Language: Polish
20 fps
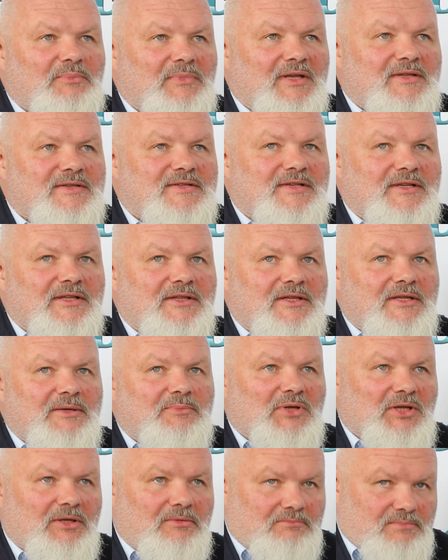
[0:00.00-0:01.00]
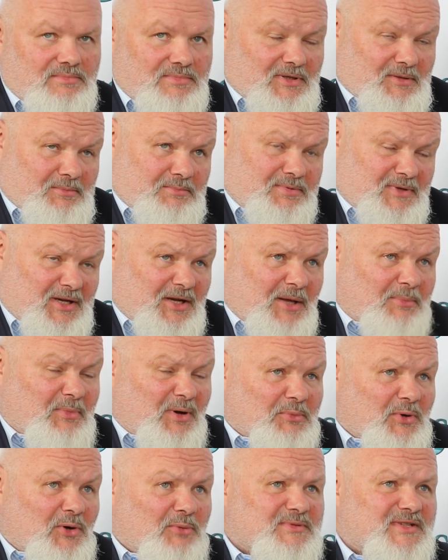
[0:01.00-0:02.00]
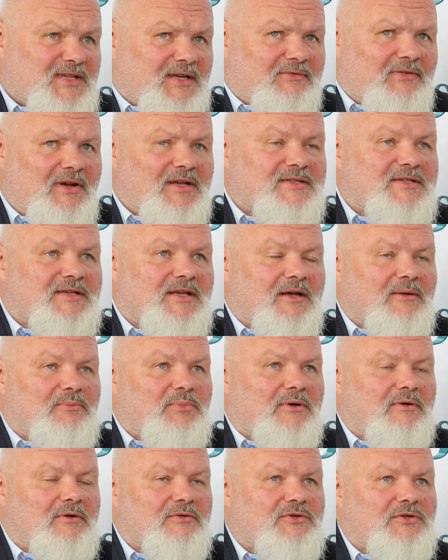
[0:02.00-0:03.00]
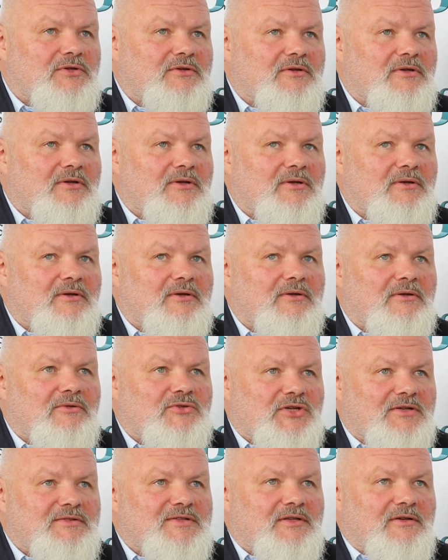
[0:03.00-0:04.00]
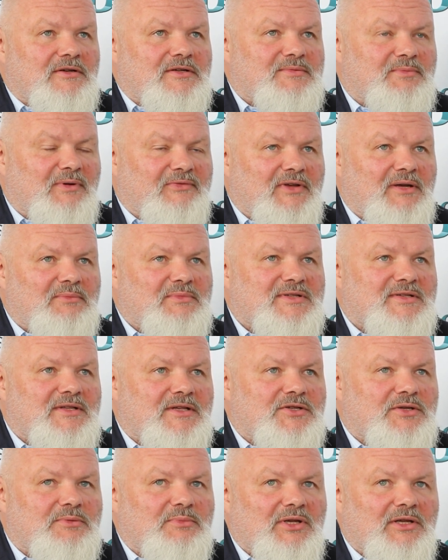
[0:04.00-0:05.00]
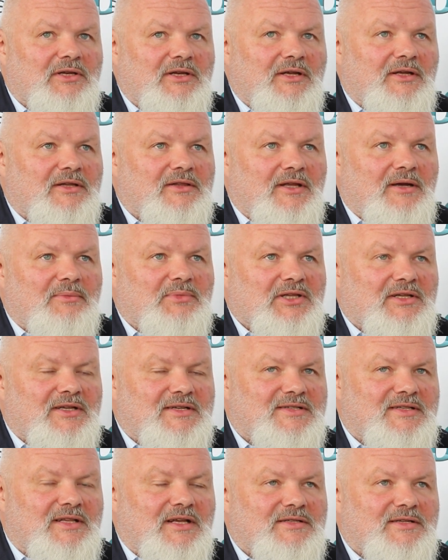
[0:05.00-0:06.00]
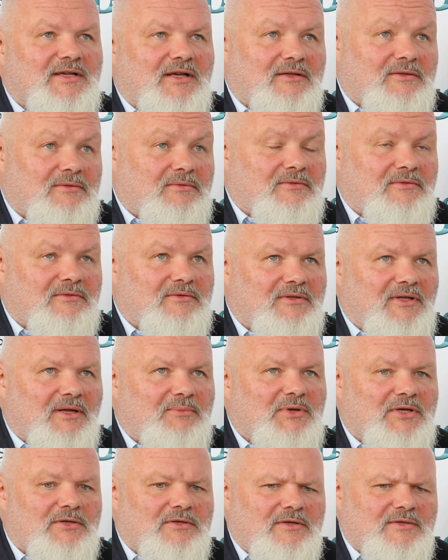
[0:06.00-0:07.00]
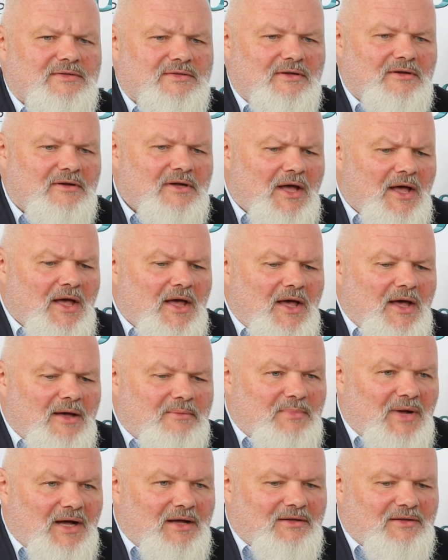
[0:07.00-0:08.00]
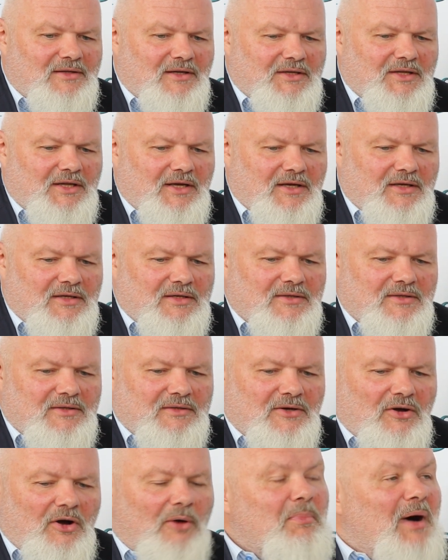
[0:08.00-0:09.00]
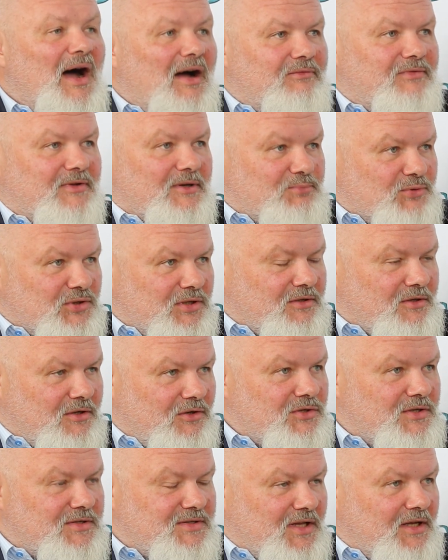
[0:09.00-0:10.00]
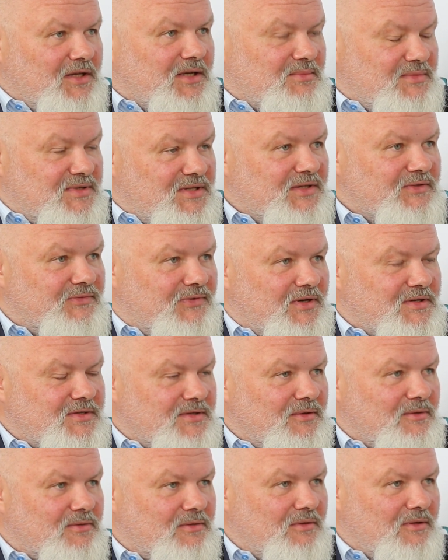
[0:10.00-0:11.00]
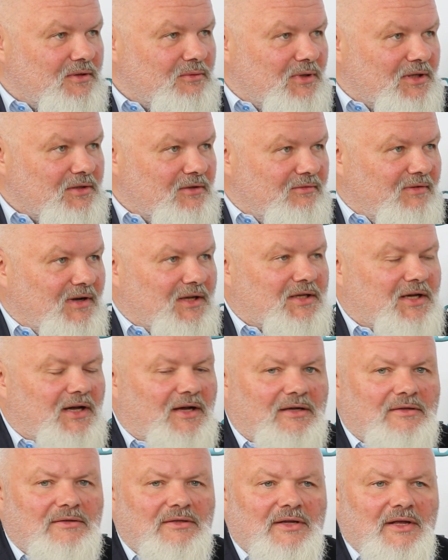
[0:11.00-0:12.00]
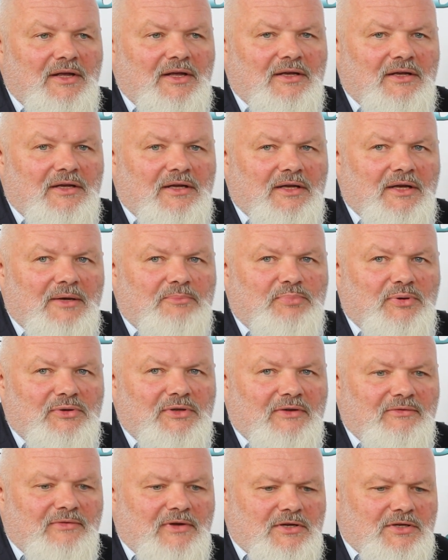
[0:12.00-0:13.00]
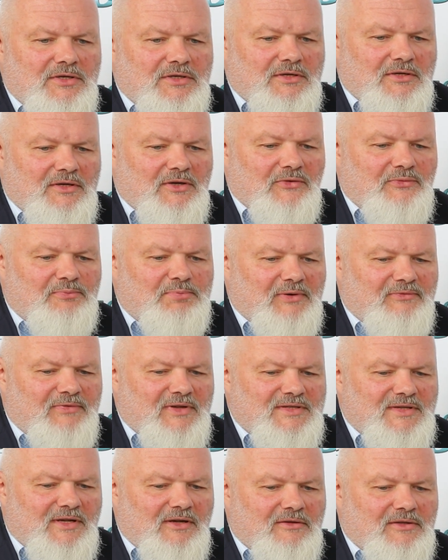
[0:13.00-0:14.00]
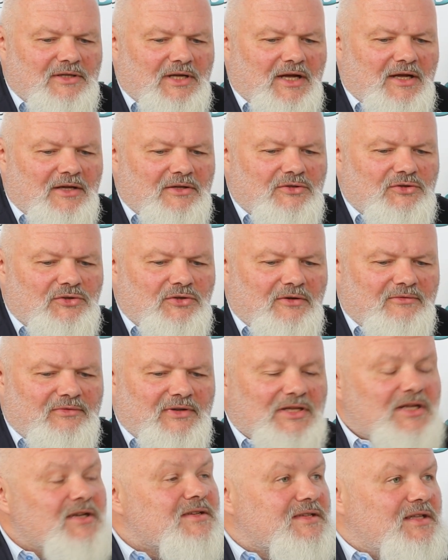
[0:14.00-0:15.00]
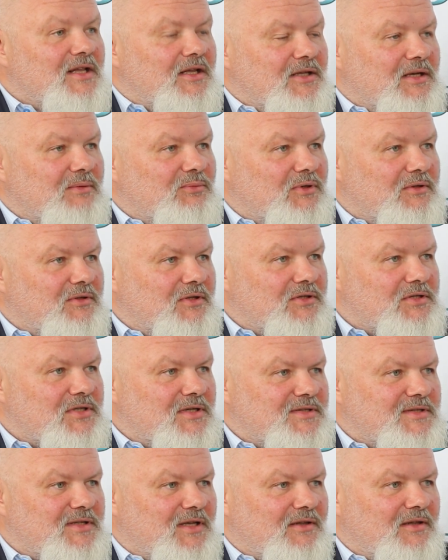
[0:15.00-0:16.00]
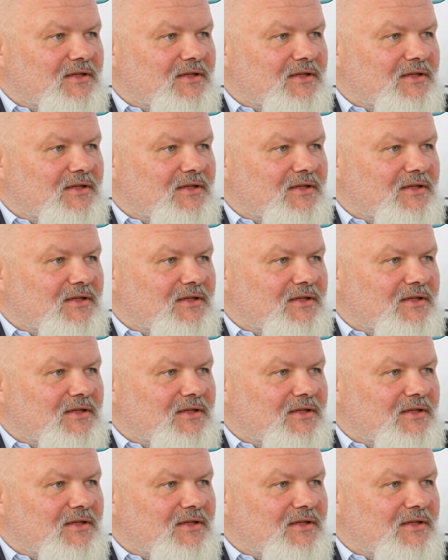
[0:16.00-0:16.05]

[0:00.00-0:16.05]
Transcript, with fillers: między innymi, tak, takie mamy obserwacje, bo często rozmawiamy z naszymi klientami na stacjach na bieżąco, ma takie obawy przed korzystaniem z infrastruktury ładowania E, ponieważ e, wprowadza ona nowe, nieznane im dotychczas